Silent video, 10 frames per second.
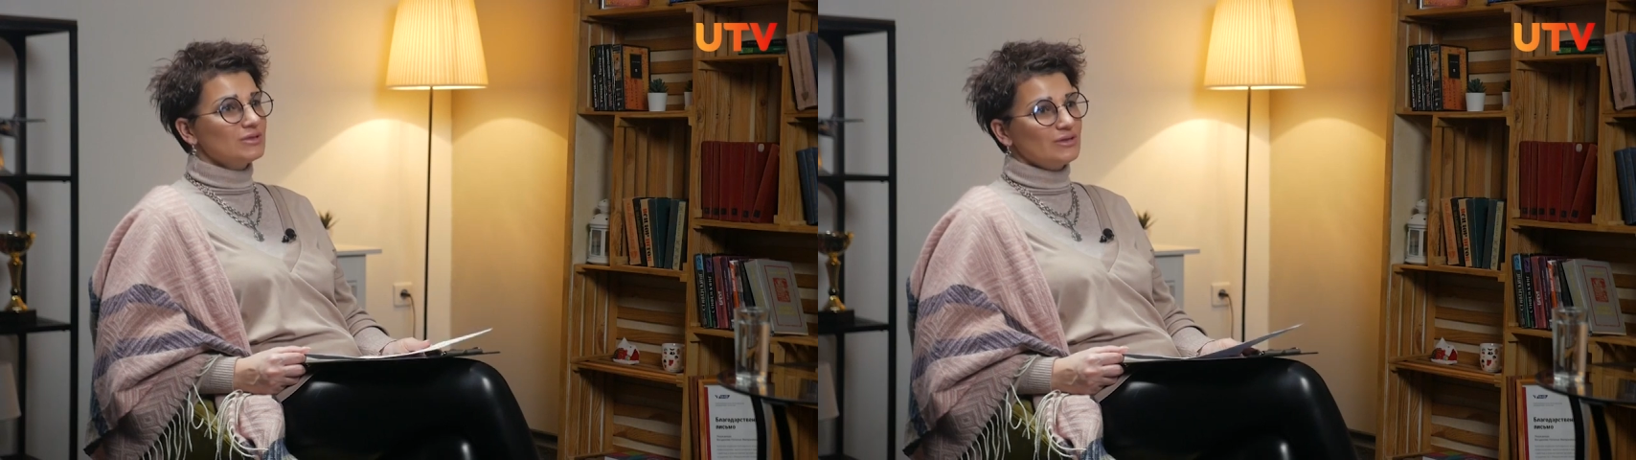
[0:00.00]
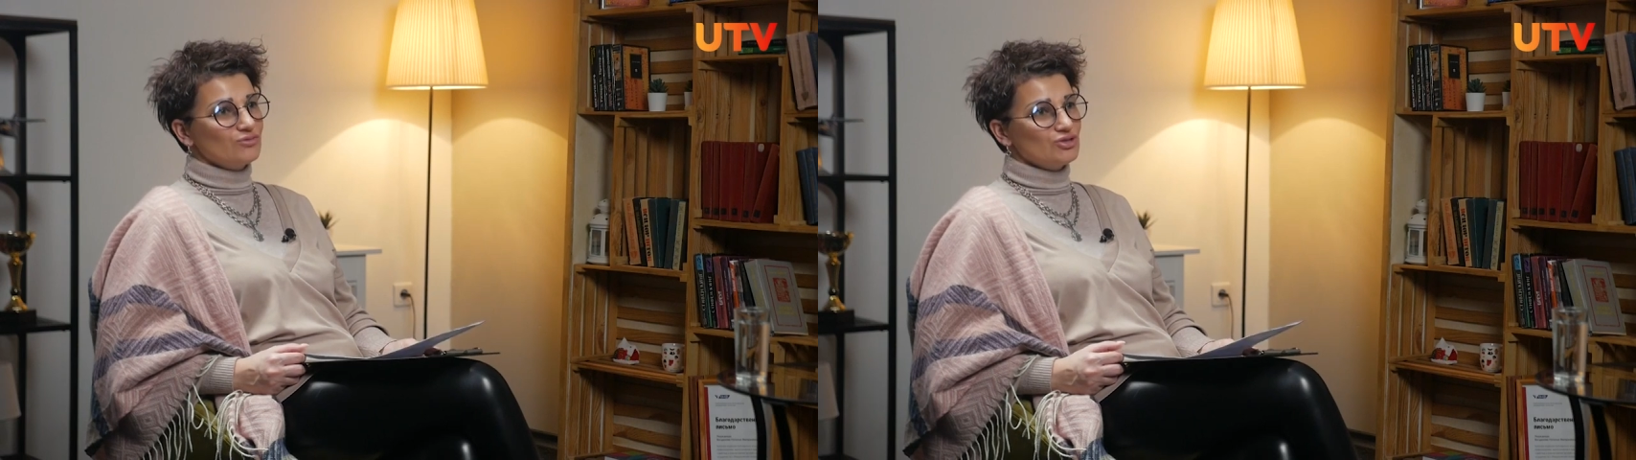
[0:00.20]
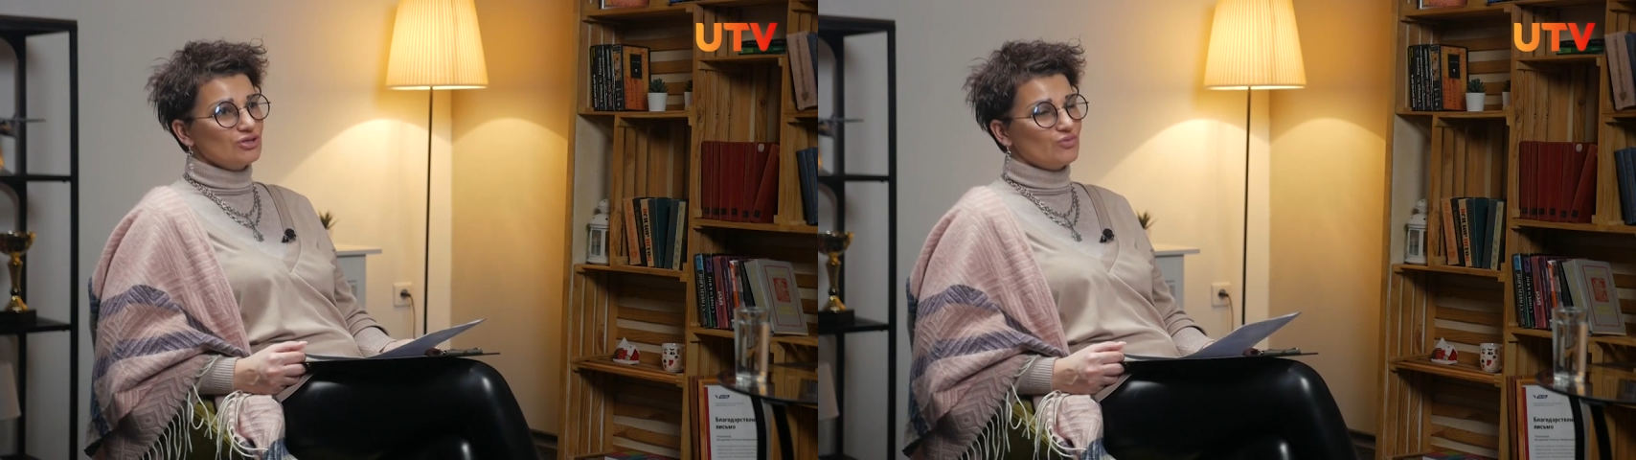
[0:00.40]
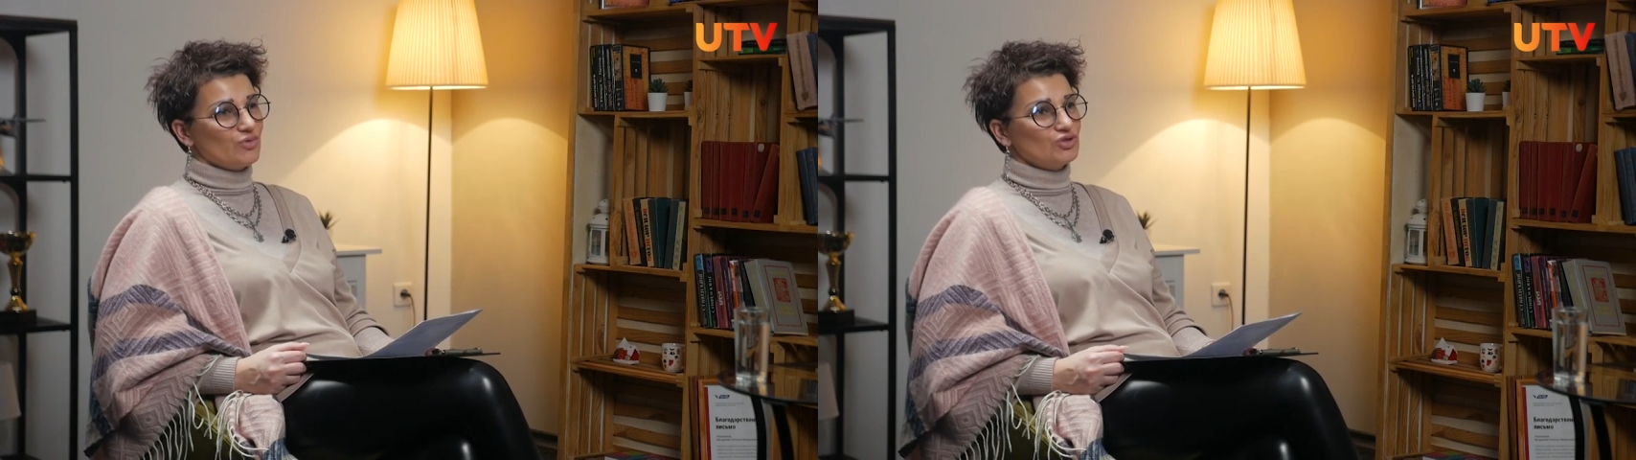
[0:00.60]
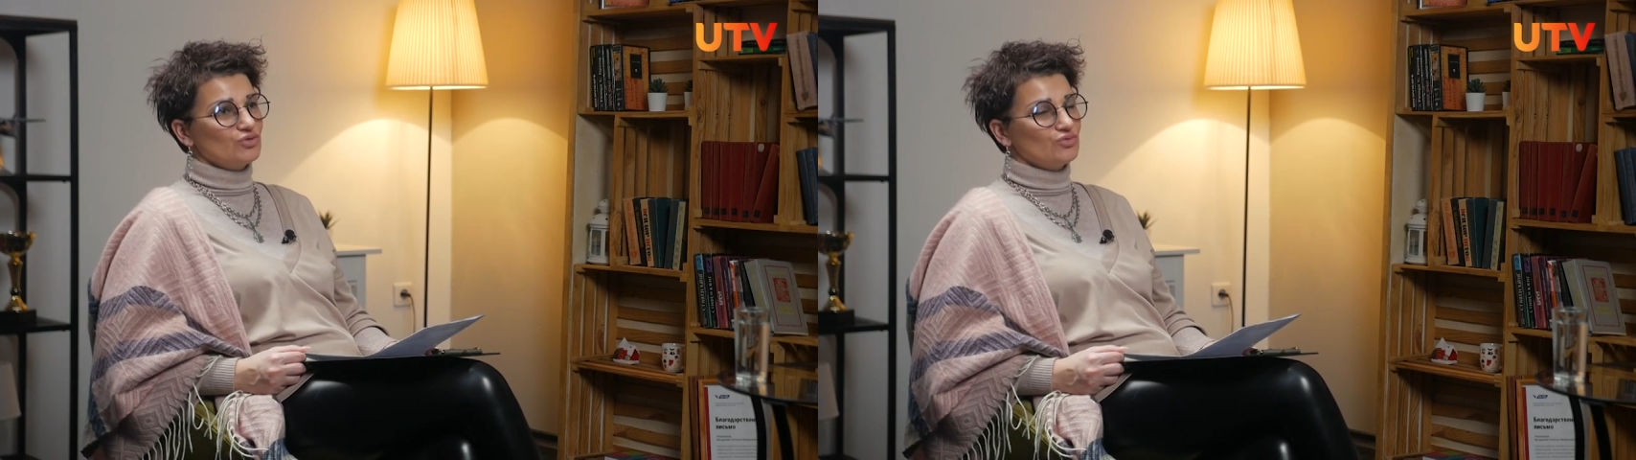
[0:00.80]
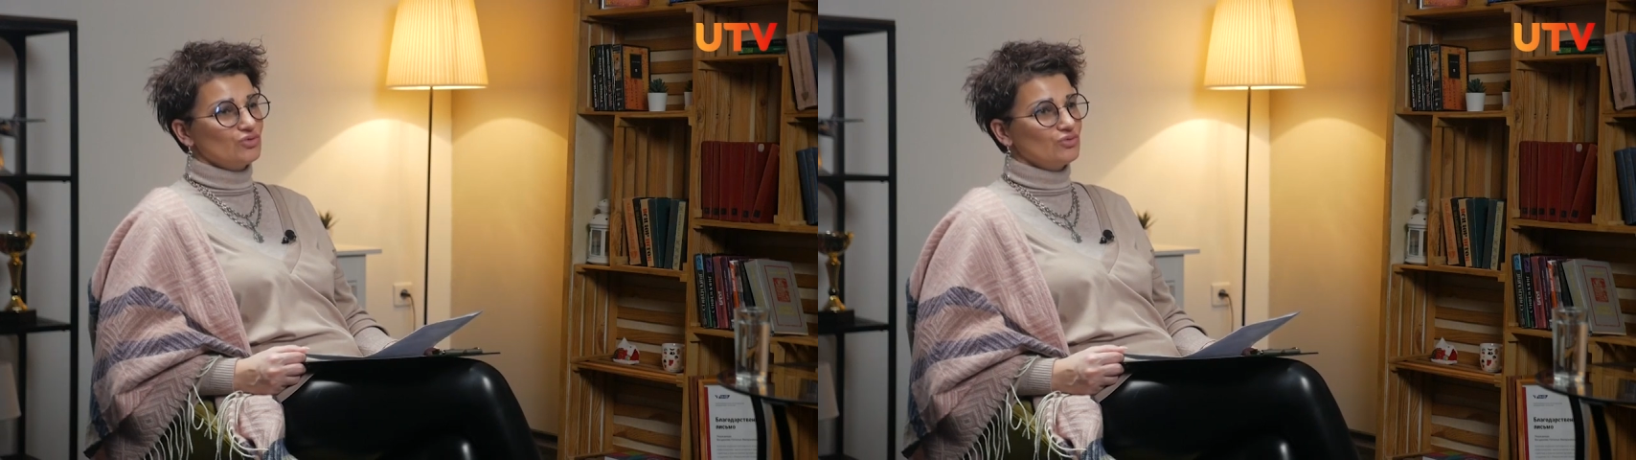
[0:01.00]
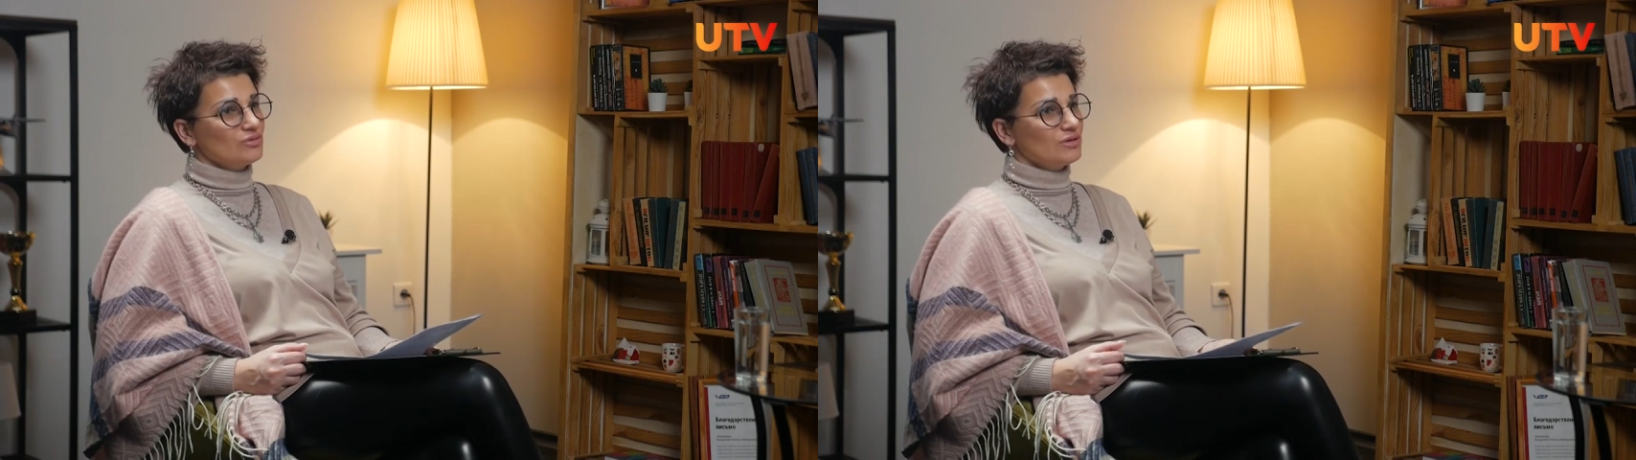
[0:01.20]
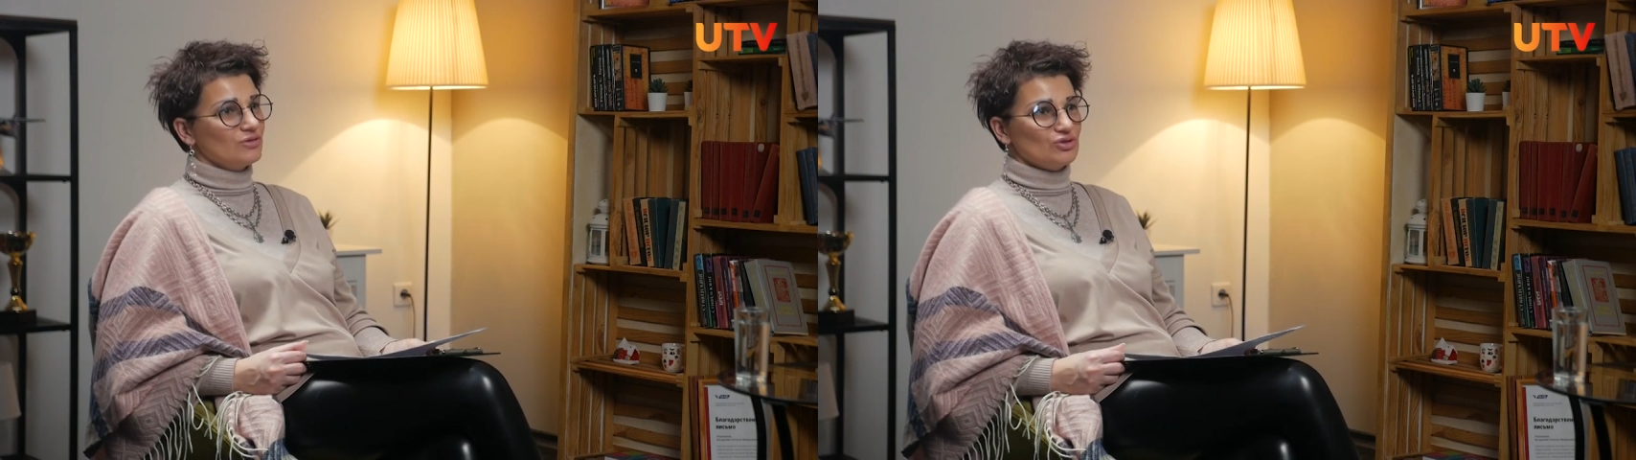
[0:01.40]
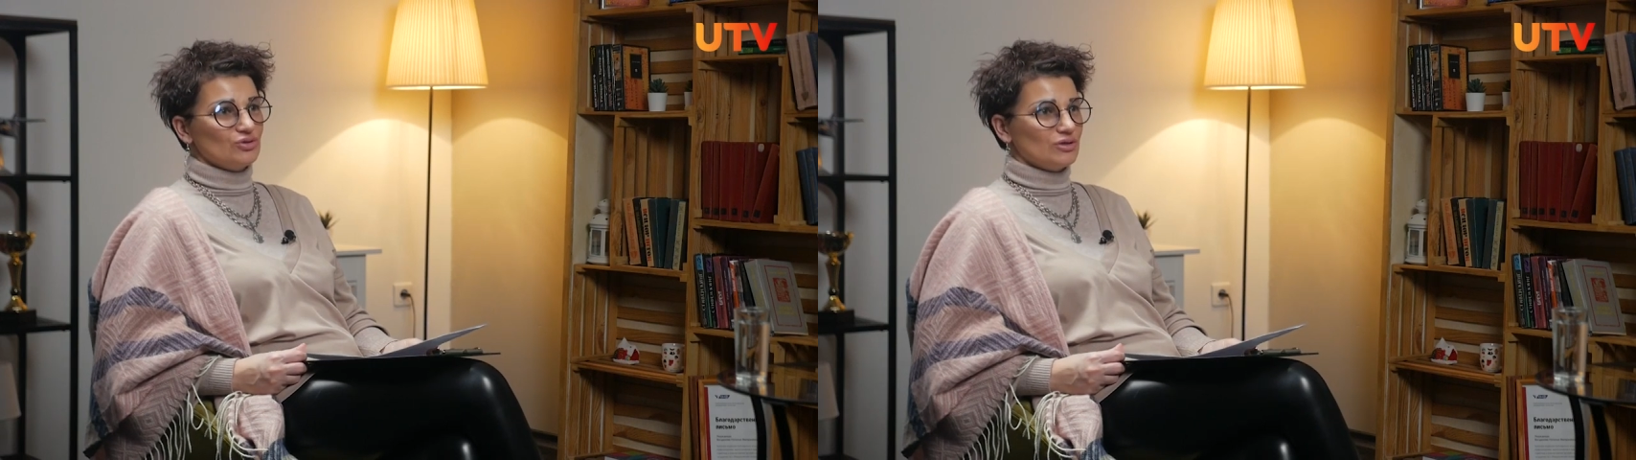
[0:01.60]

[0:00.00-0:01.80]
садоводческий маршрут, кто-то говорит,